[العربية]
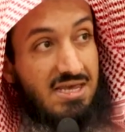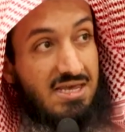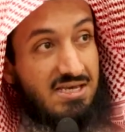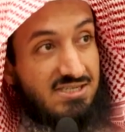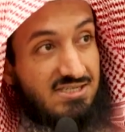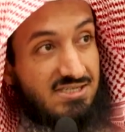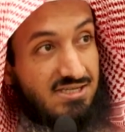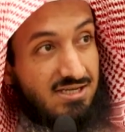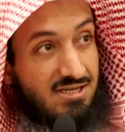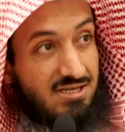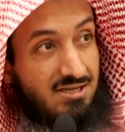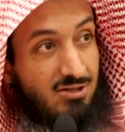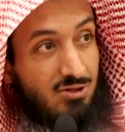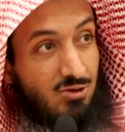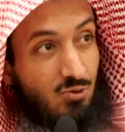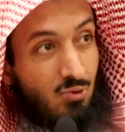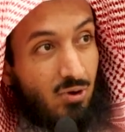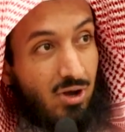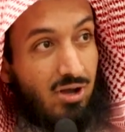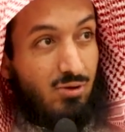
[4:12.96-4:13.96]

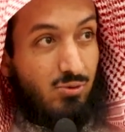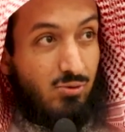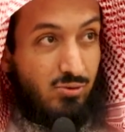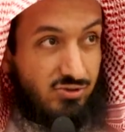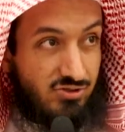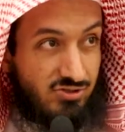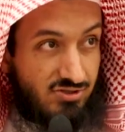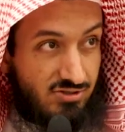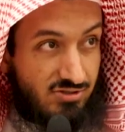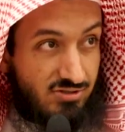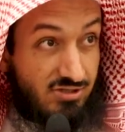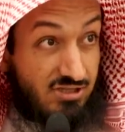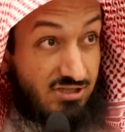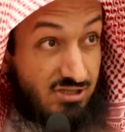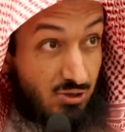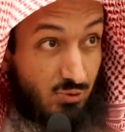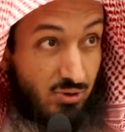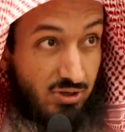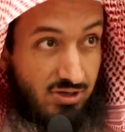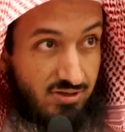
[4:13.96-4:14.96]
يزيد وينقص
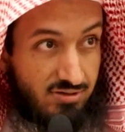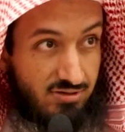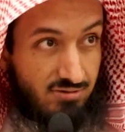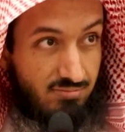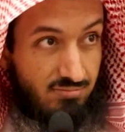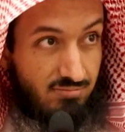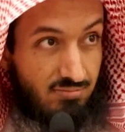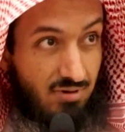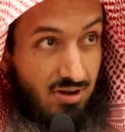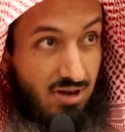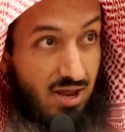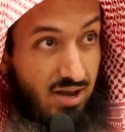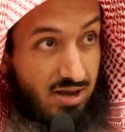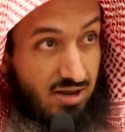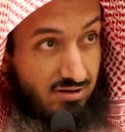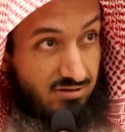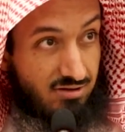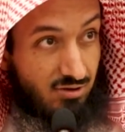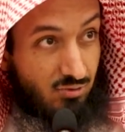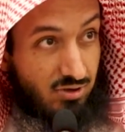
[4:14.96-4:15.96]
التوحيد
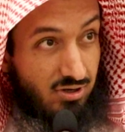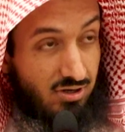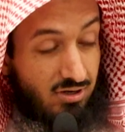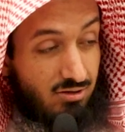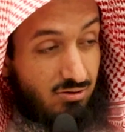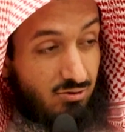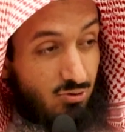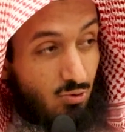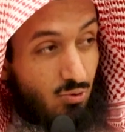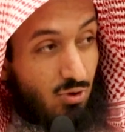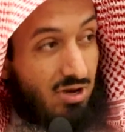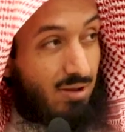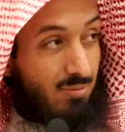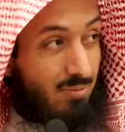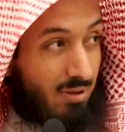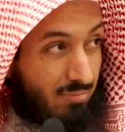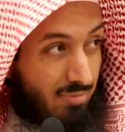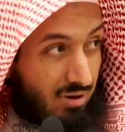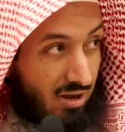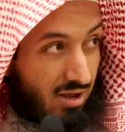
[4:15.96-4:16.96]
لان التوحيد هو
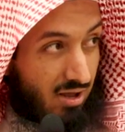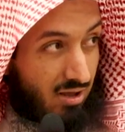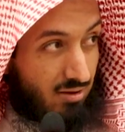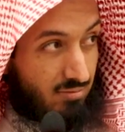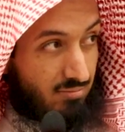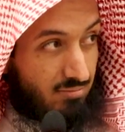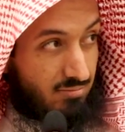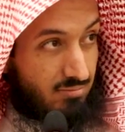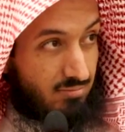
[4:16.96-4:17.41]
الايمان بالله